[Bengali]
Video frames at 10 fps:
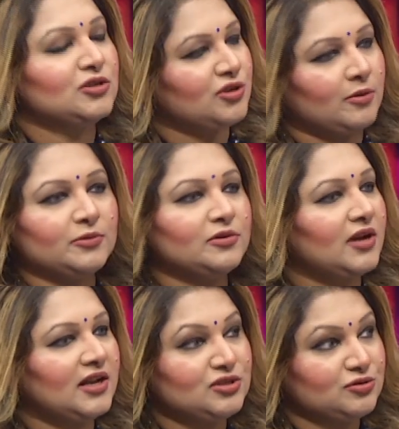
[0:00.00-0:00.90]
সবগুলো
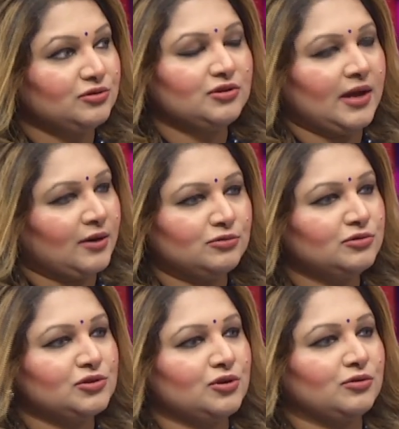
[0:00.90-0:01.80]
গান যদিও
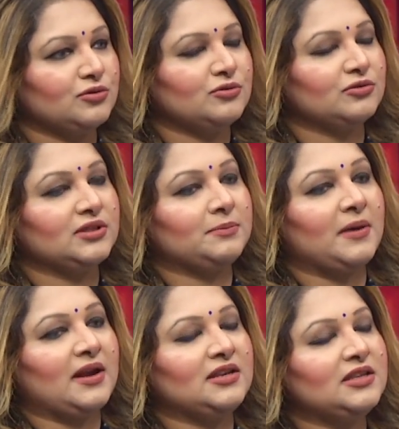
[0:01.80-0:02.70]
এখনও সংগ্রহ করতে
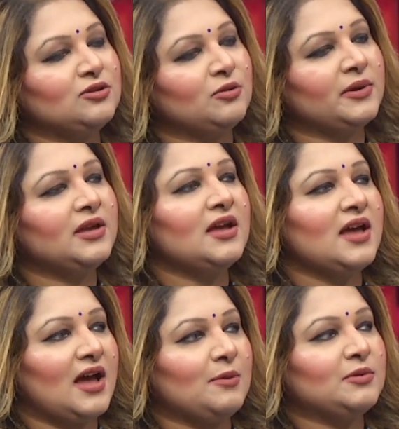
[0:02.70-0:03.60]
পারেনি তবে
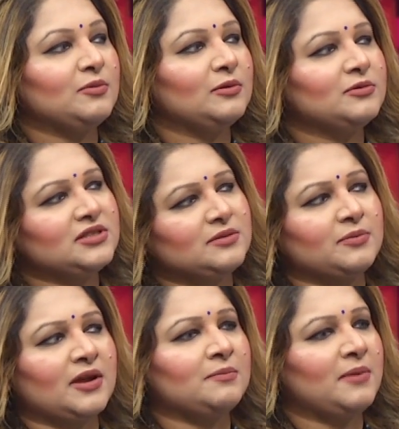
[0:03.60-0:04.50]
আমি বলবো যে
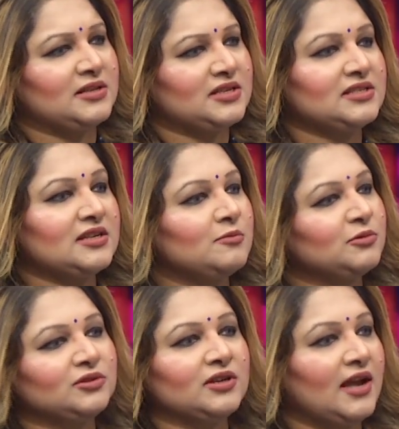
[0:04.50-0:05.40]
প্রায় পাঁচ হাজারের
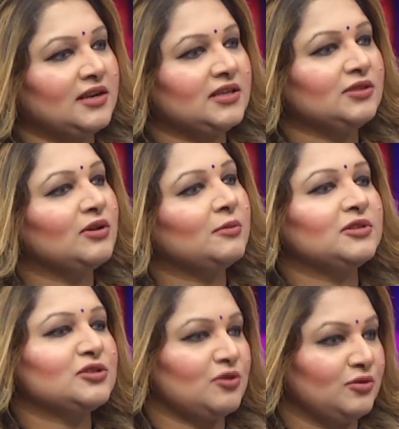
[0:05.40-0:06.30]
মতো গান কিন্তু
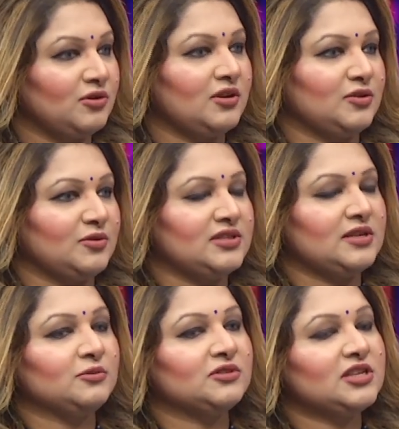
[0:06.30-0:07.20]
আমাদের সংগ্রহে রয়েছে
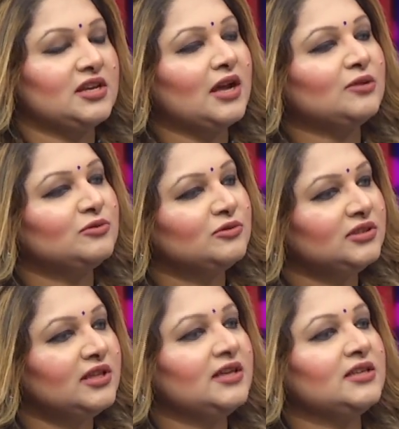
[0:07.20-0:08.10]
এবং সেই গানগুলো
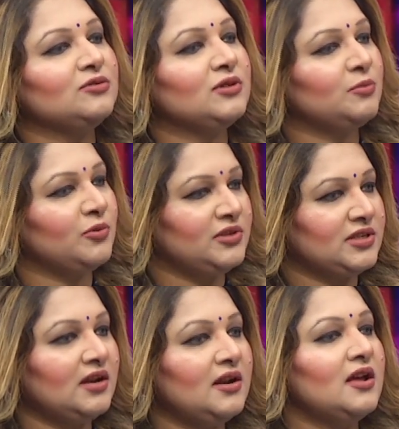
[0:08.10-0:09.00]
দিয়েই কিন্তু এই
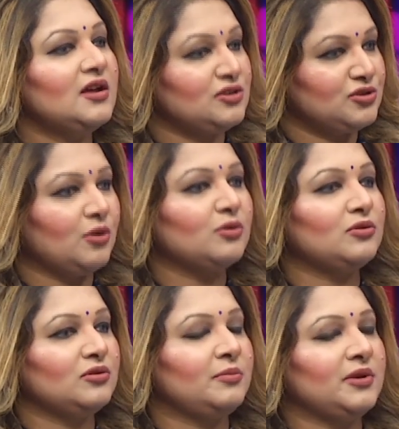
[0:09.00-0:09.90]
বইটা
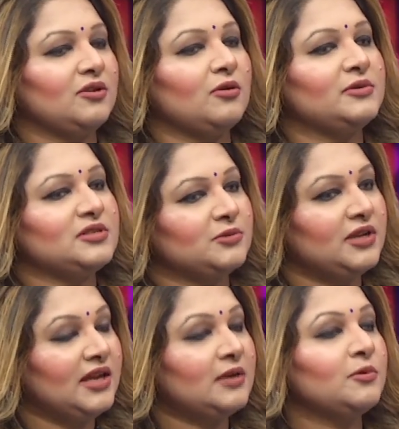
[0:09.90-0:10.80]
সংকলন বের হবে যেমন
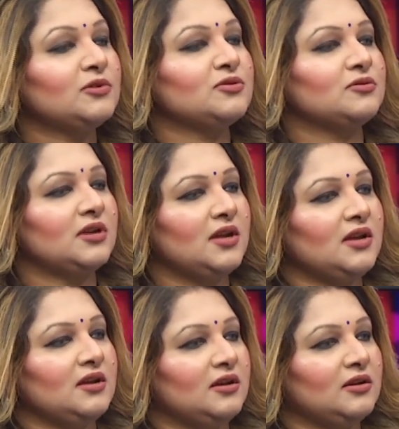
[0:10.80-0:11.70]
এবছর
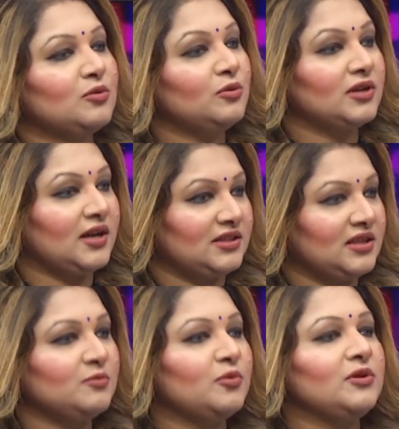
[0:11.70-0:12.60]

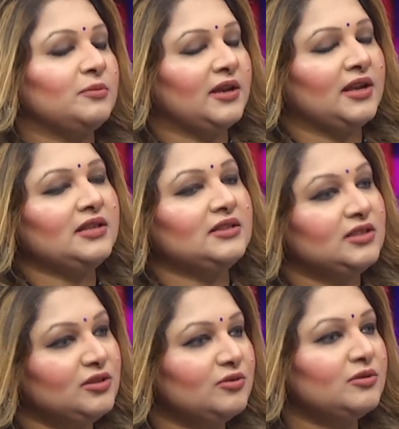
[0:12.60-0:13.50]
কলকাতার বইমেলায়
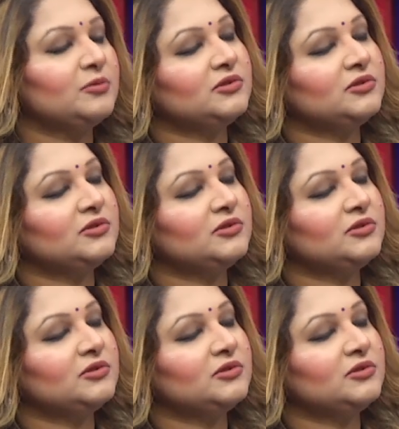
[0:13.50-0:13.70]
দ্বিতীয় এবং